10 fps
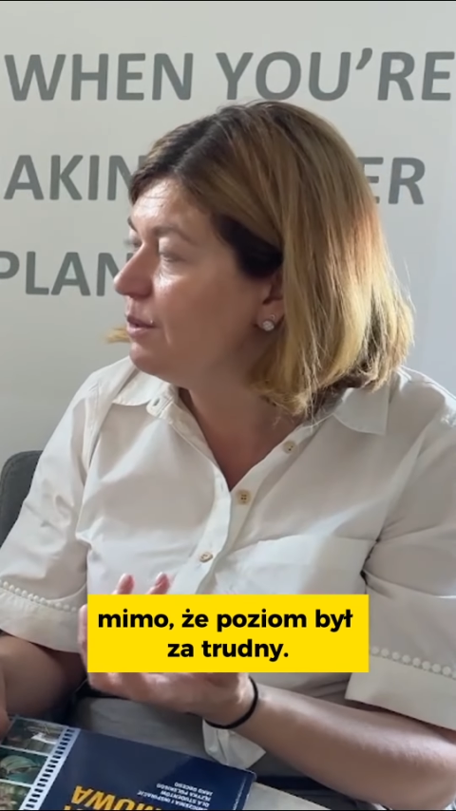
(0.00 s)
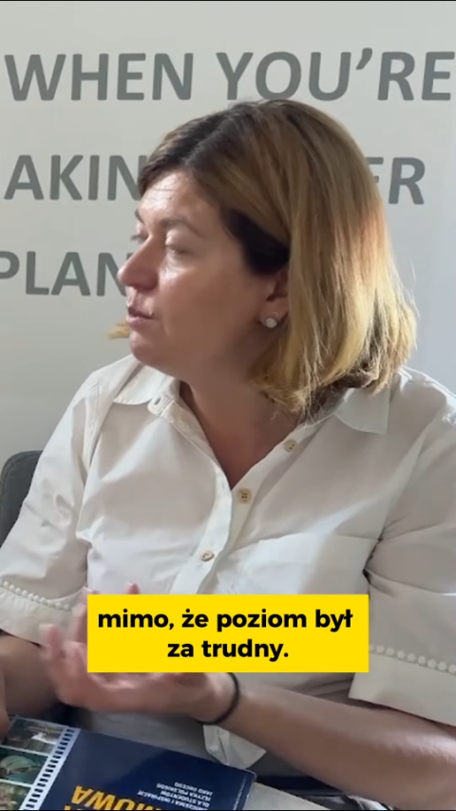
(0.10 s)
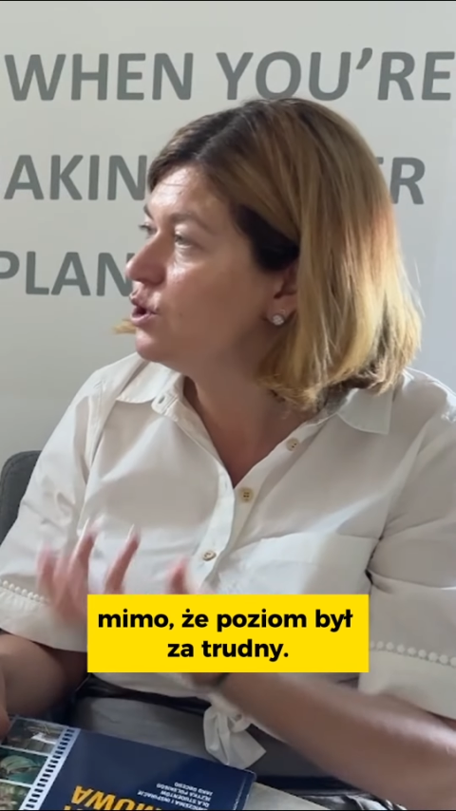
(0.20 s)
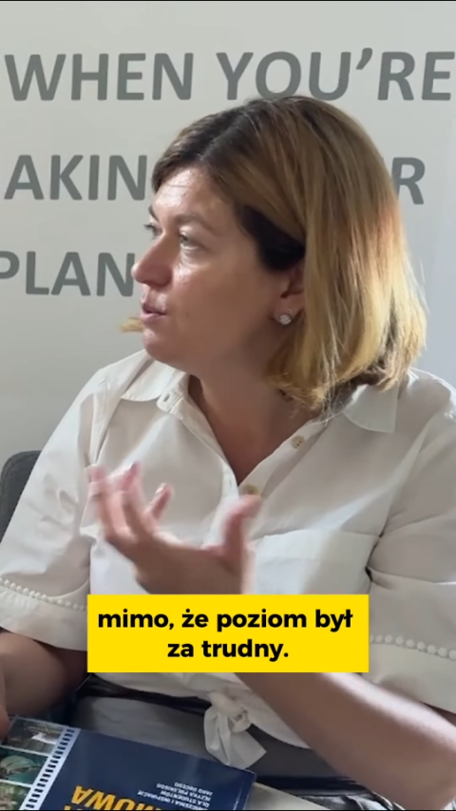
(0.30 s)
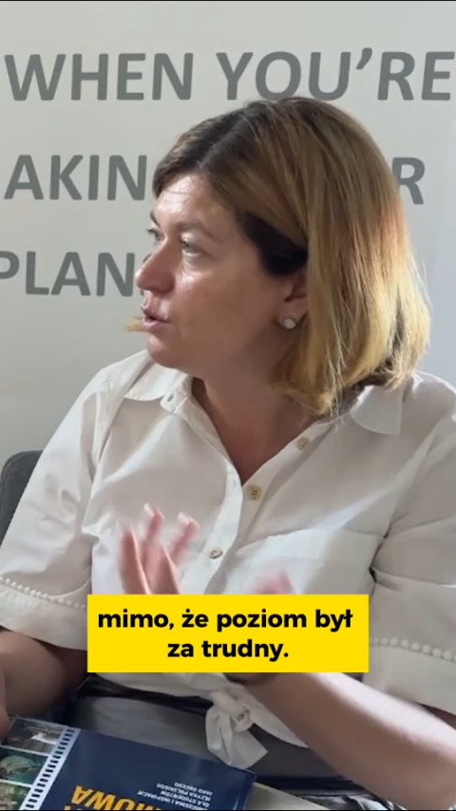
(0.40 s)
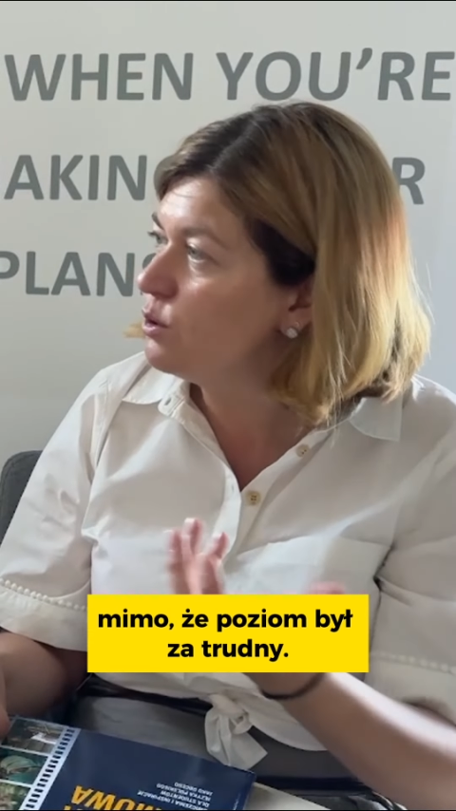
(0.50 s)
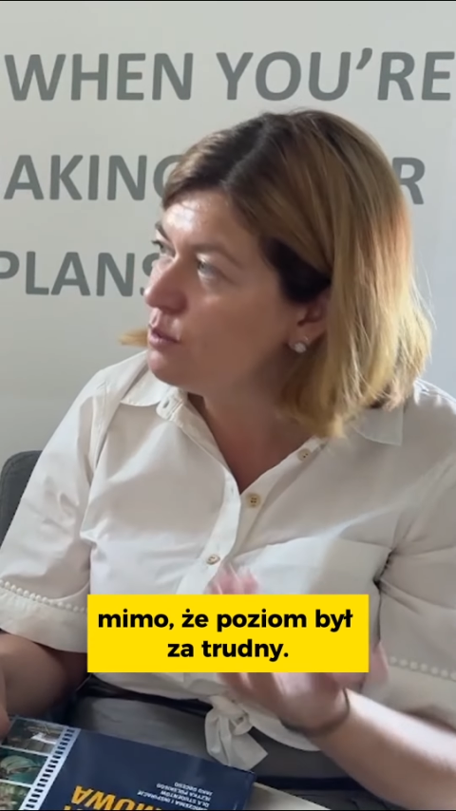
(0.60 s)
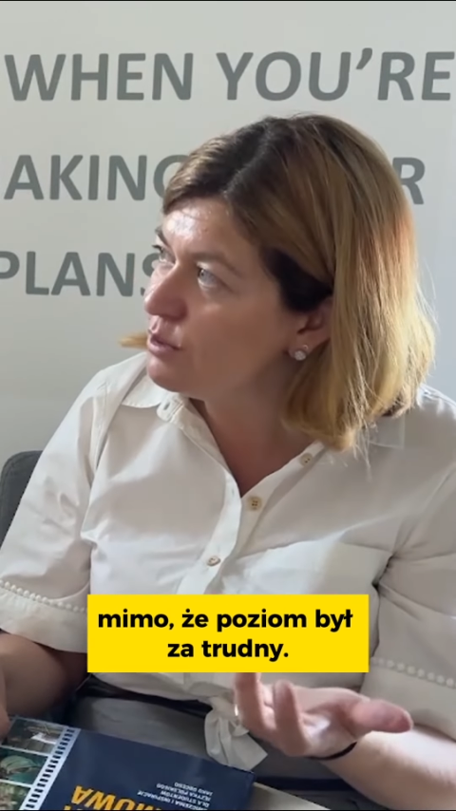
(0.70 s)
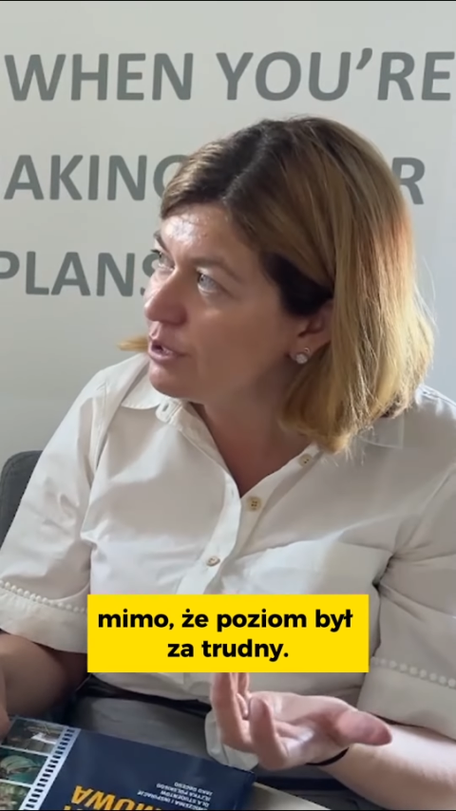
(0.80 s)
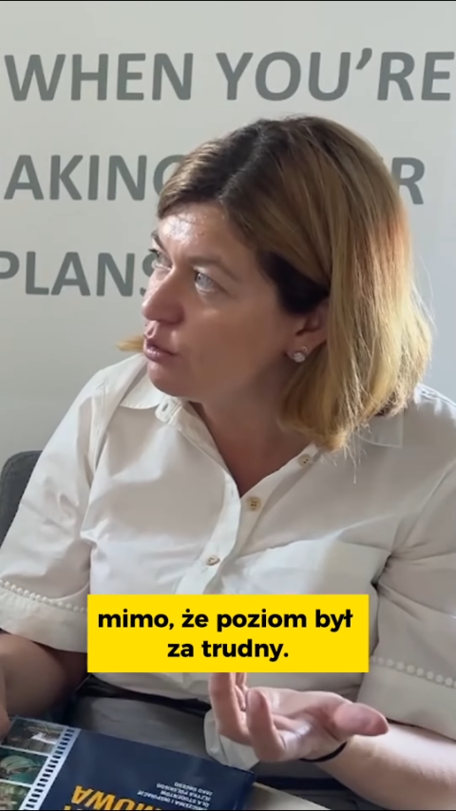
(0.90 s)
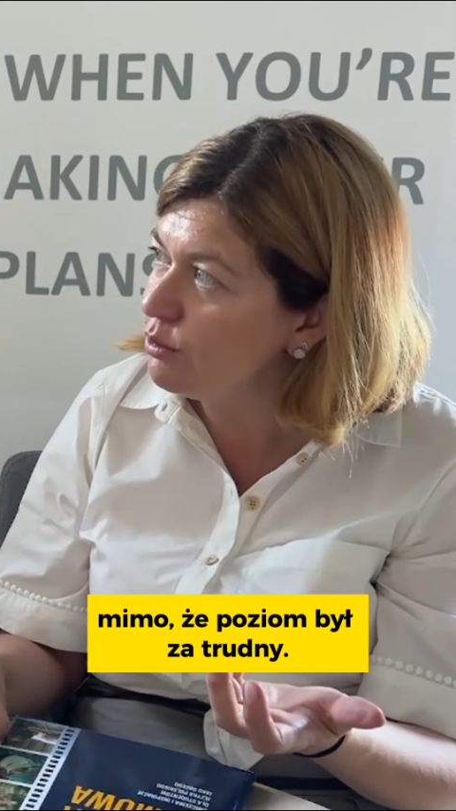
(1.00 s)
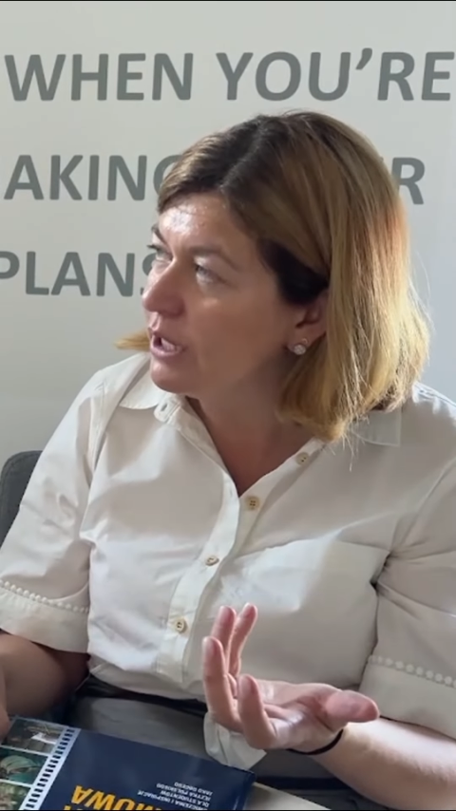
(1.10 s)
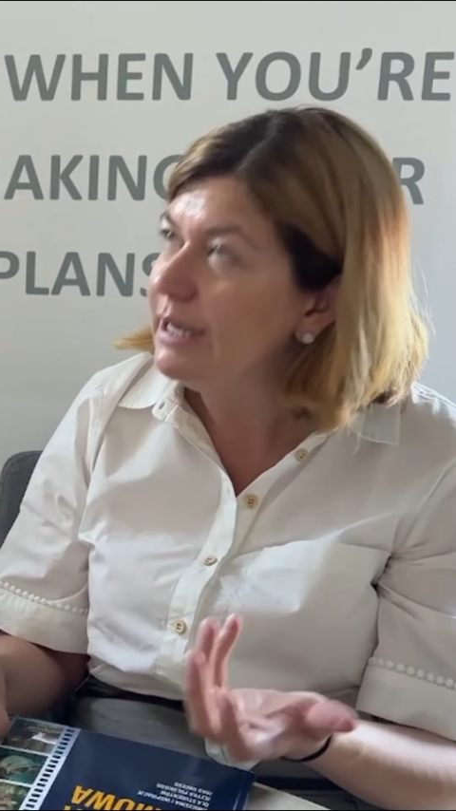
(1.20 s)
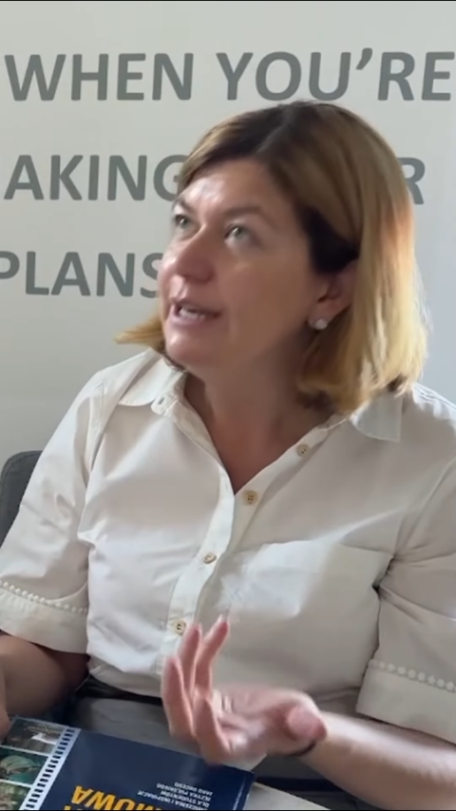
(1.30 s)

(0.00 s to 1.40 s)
mimo że poziom był za trudny.